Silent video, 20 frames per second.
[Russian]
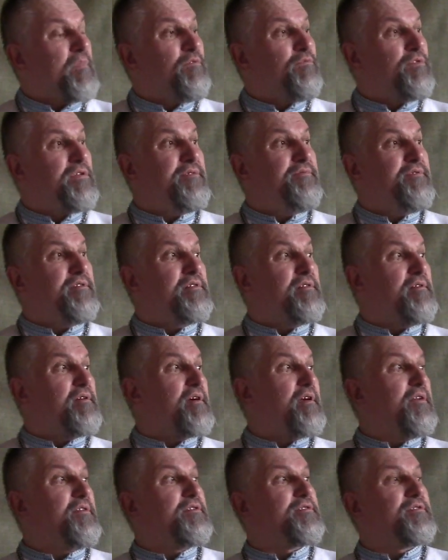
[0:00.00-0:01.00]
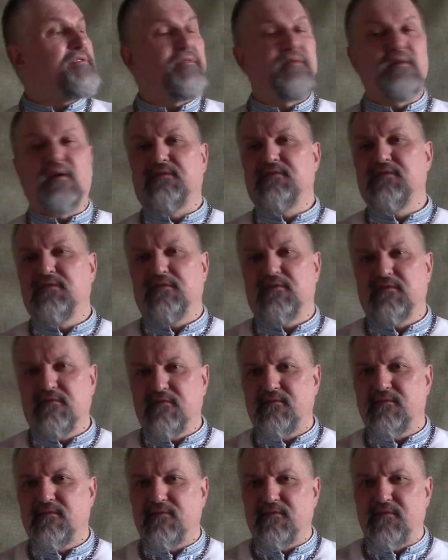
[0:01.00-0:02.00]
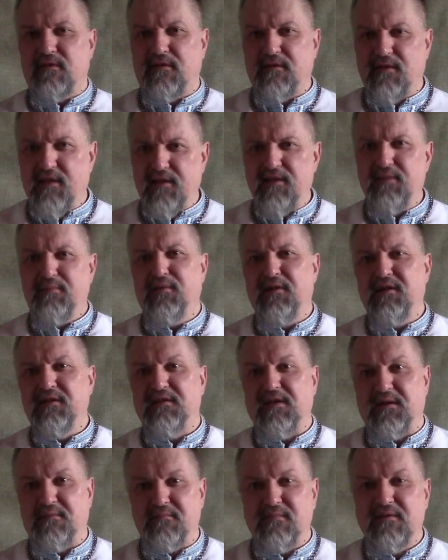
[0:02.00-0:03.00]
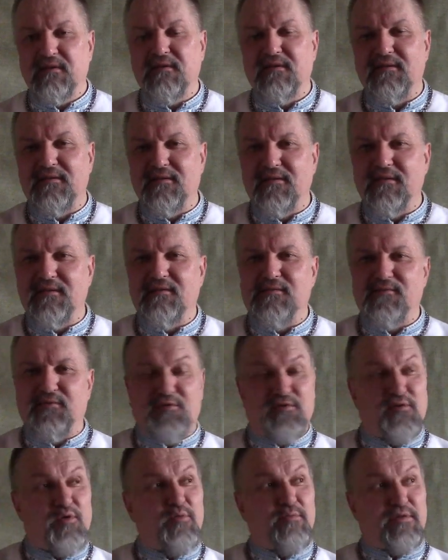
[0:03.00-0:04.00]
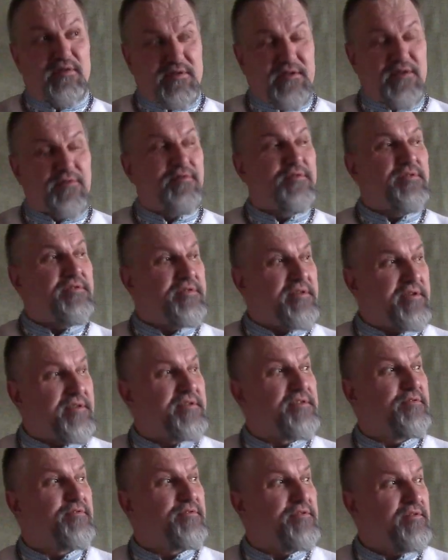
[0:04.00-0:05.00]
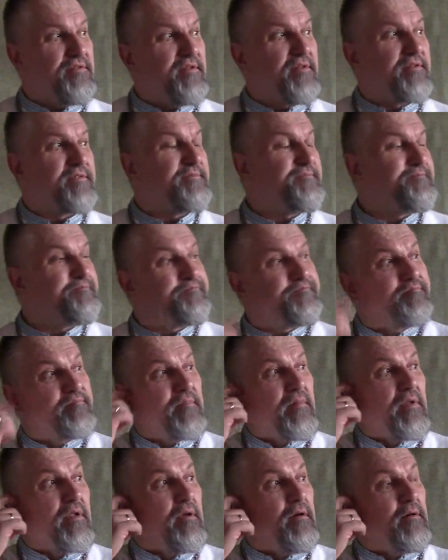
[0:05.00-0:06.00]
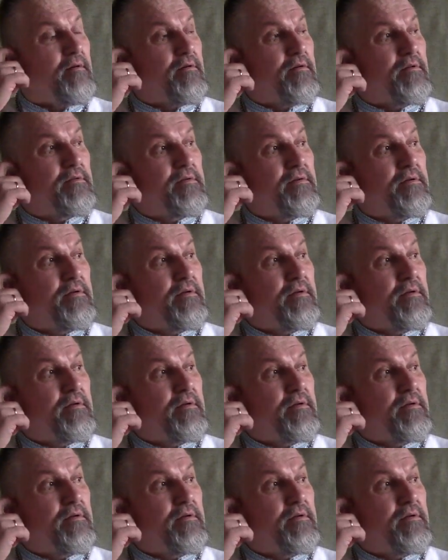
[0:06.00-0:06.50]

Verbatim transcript: Удивительно, конечно. Да, кстати, э, да, и они были там, э, тоже образ такой интересный очень даже. Вот.